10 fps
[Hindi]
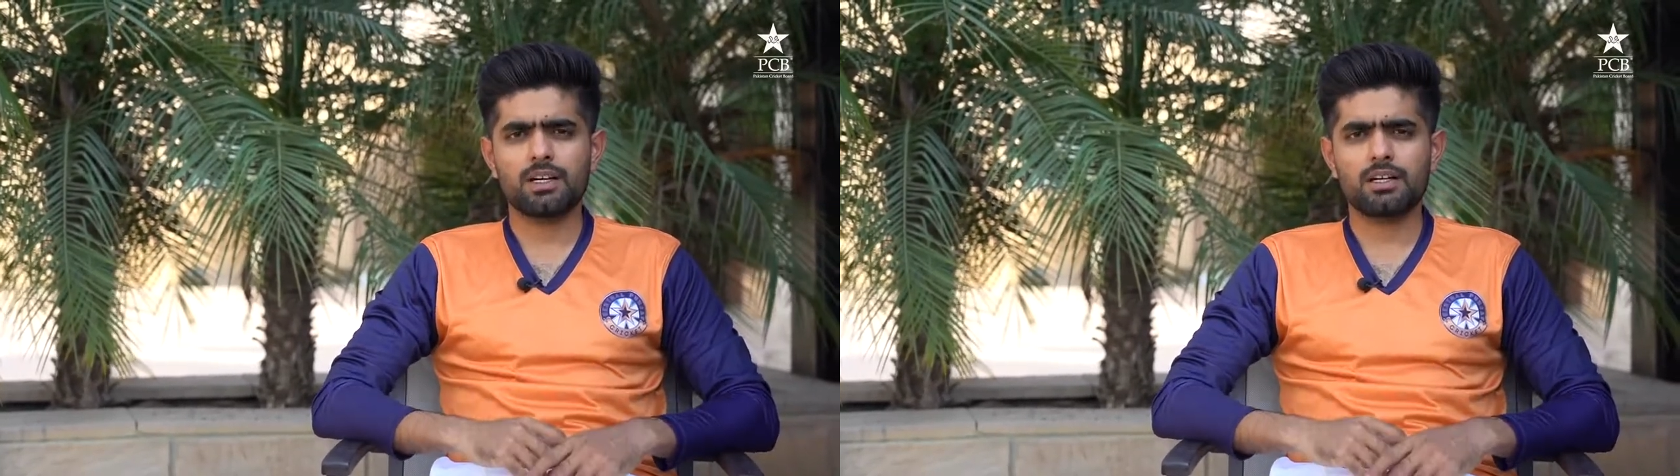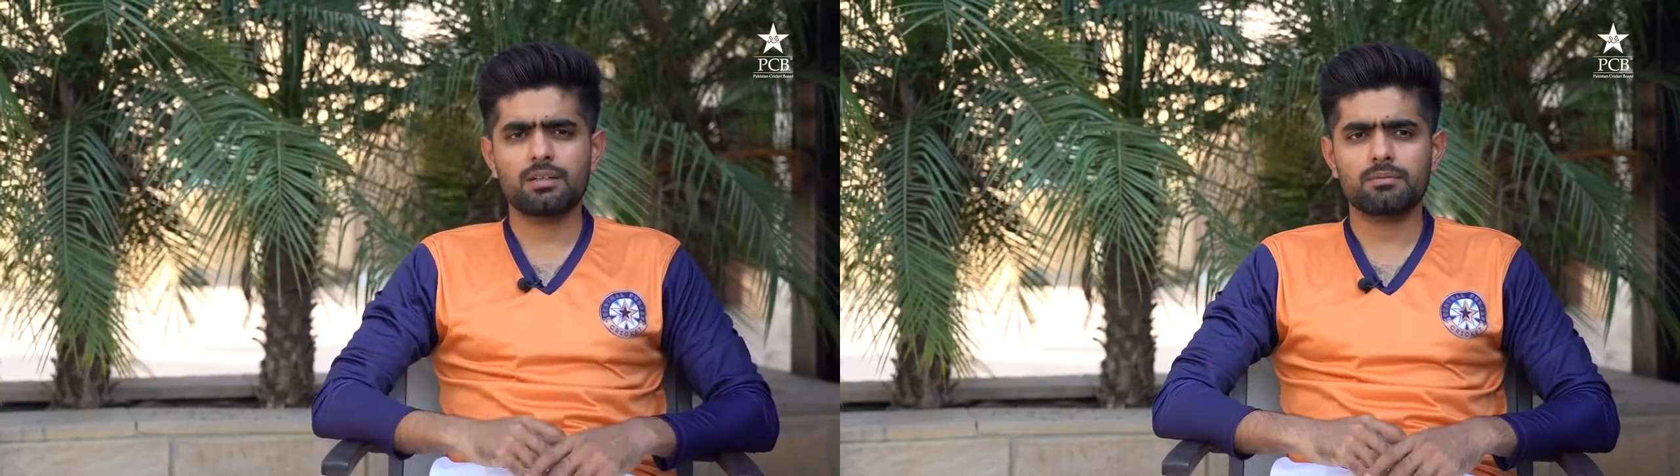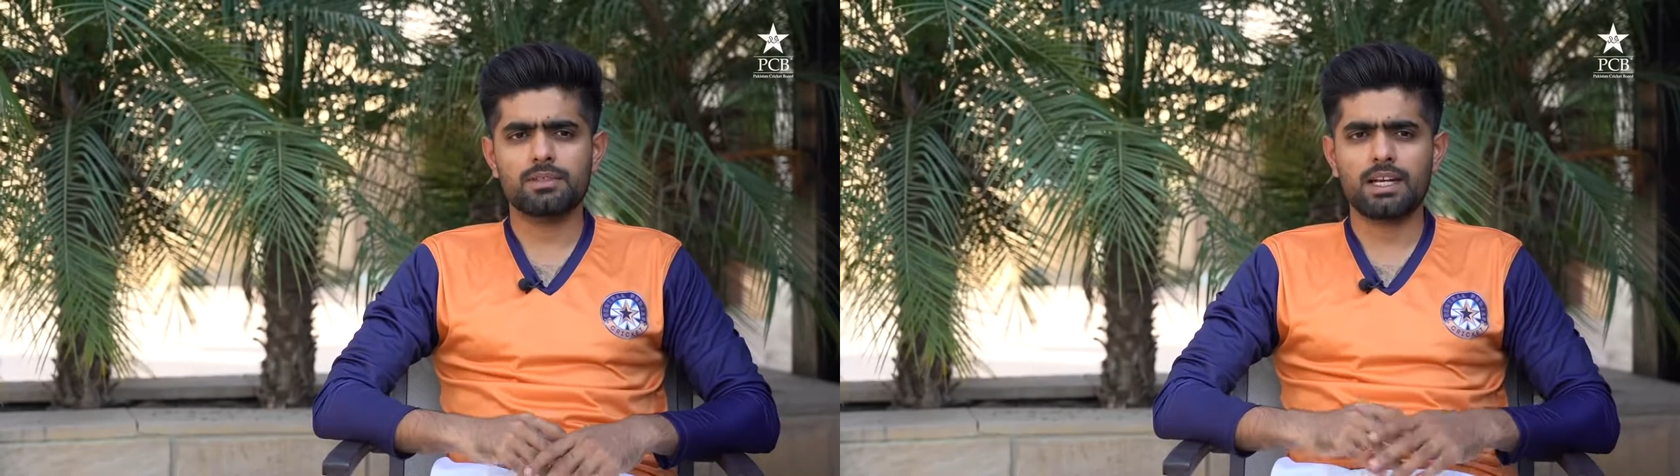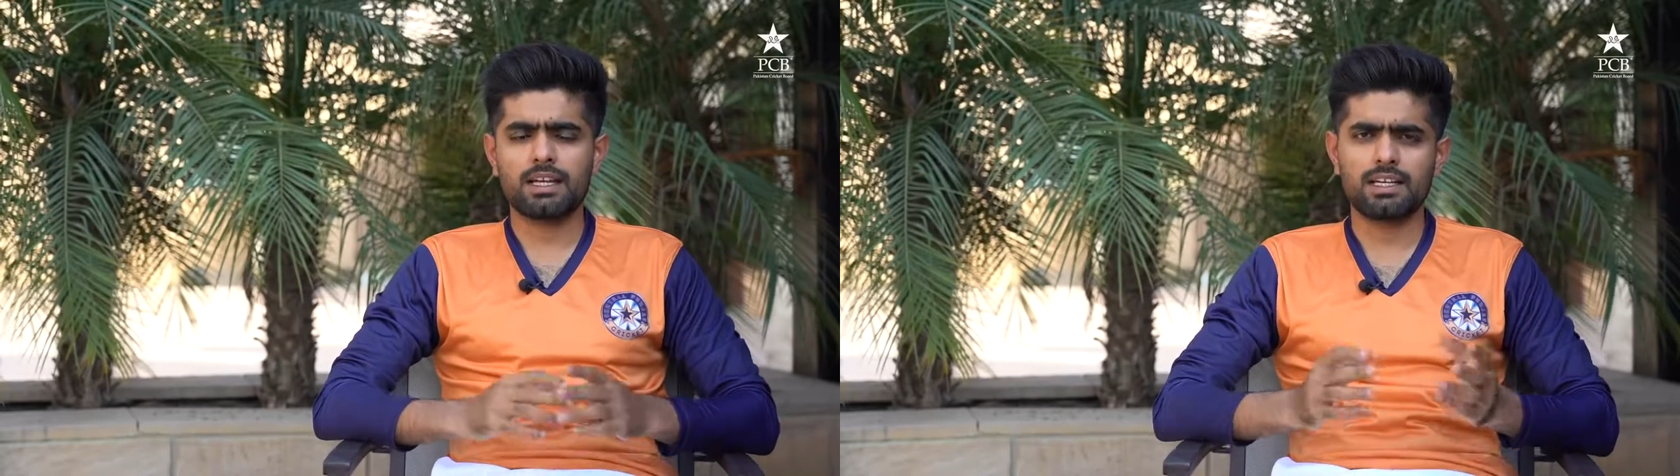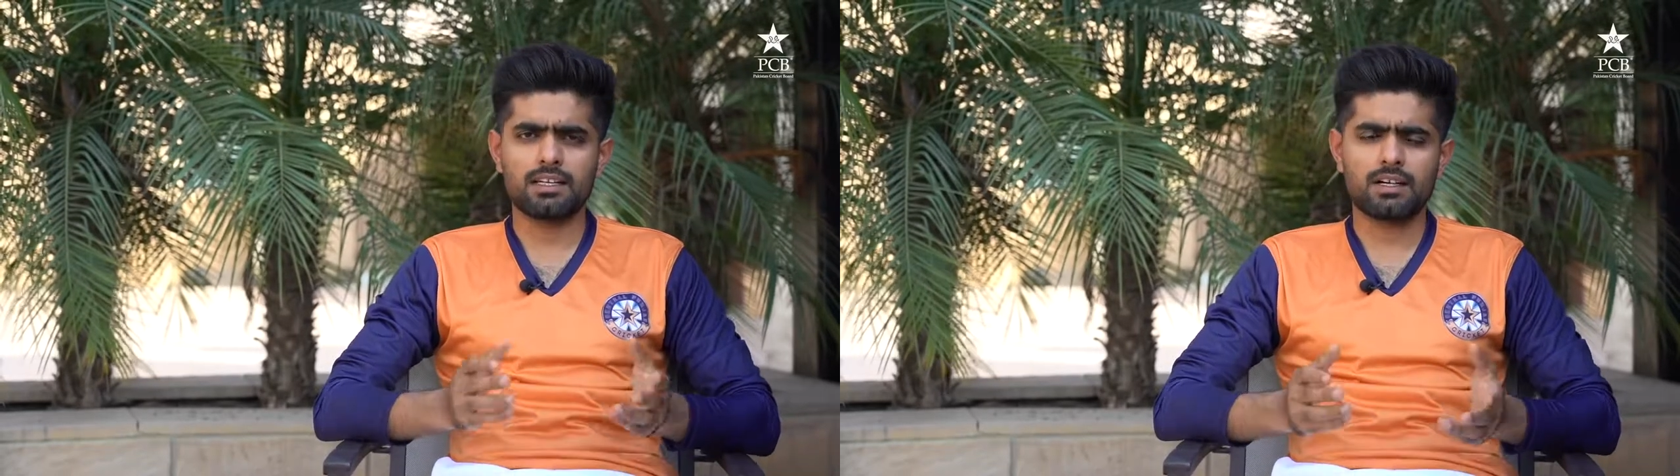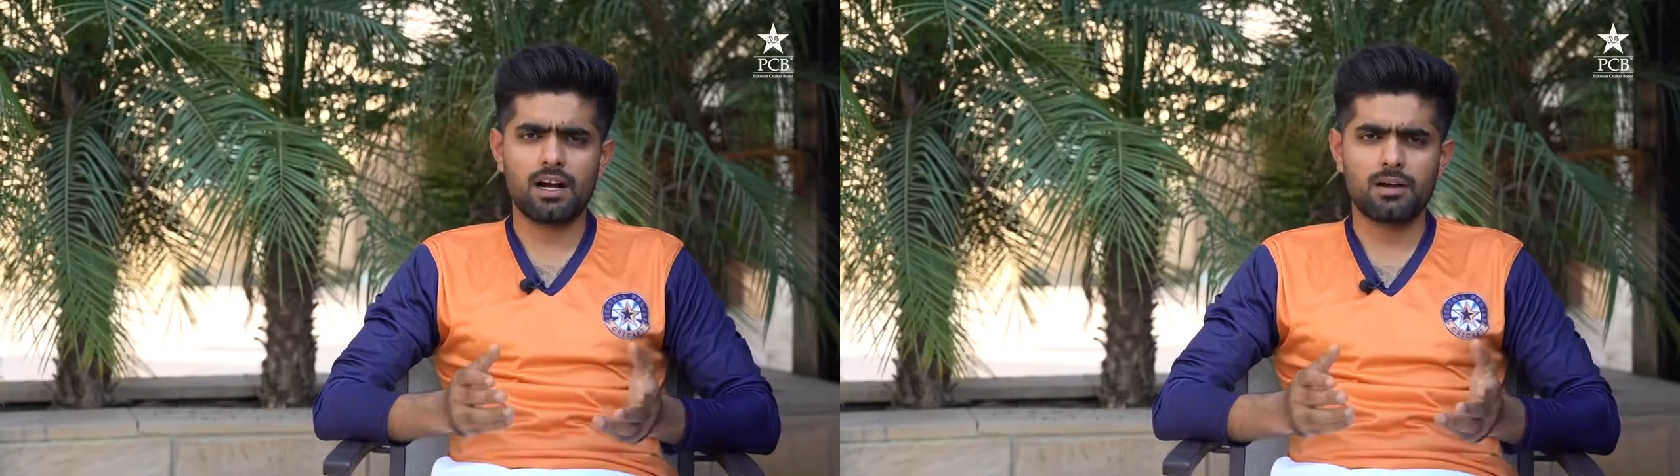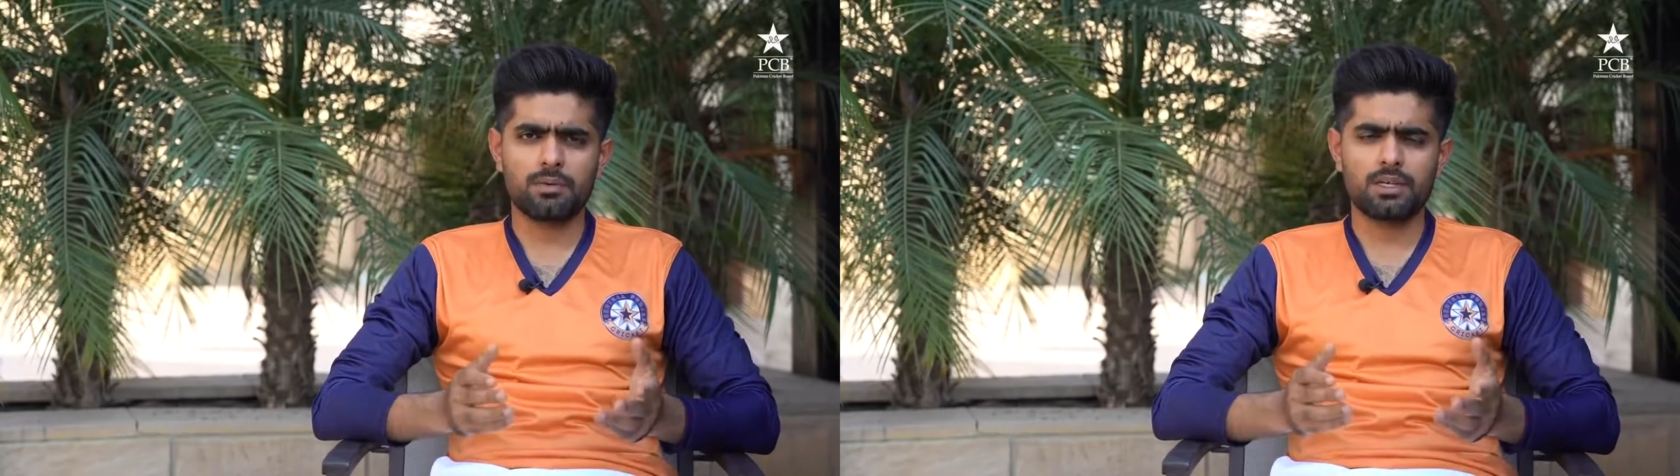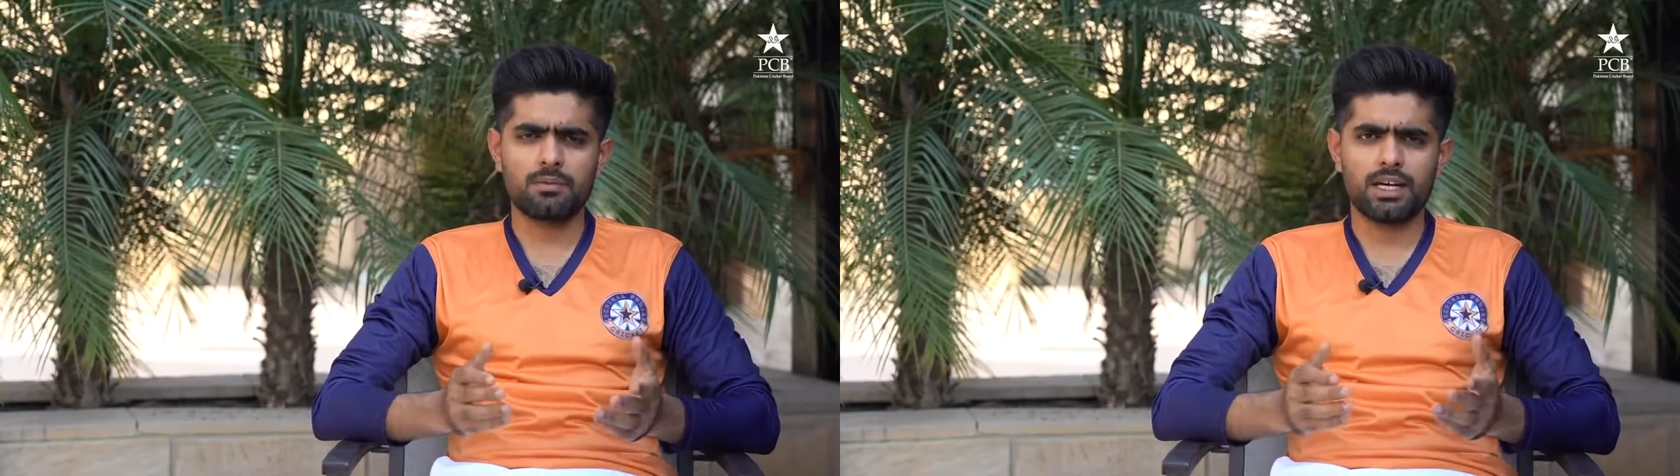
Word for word: रैंकिंग आपकी